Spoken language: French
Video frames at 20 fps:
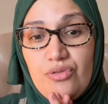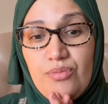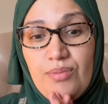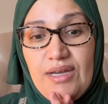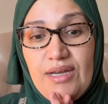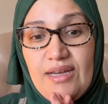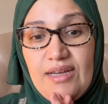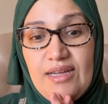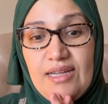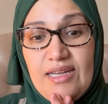
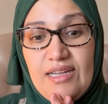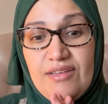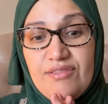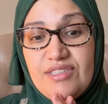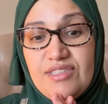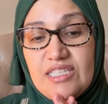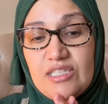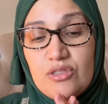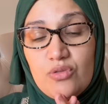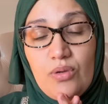ben,
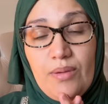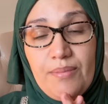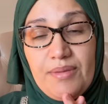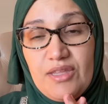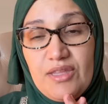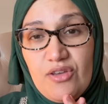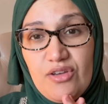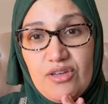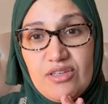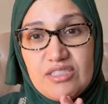l'avenir soit
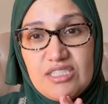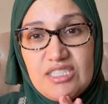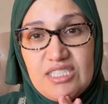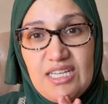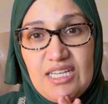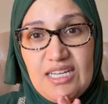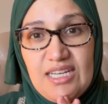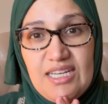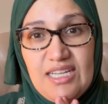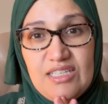meilleur,
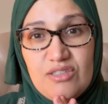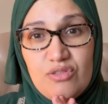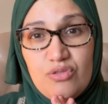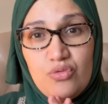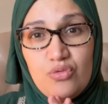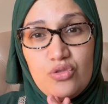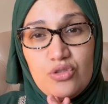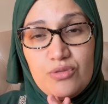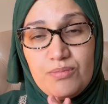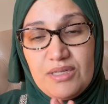Inch'Allah, et que
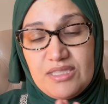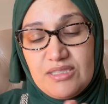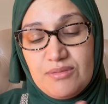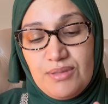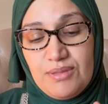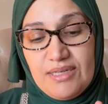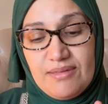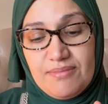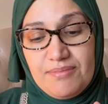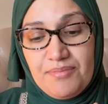tout se passe
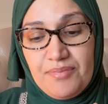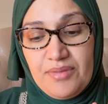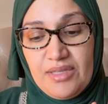bien.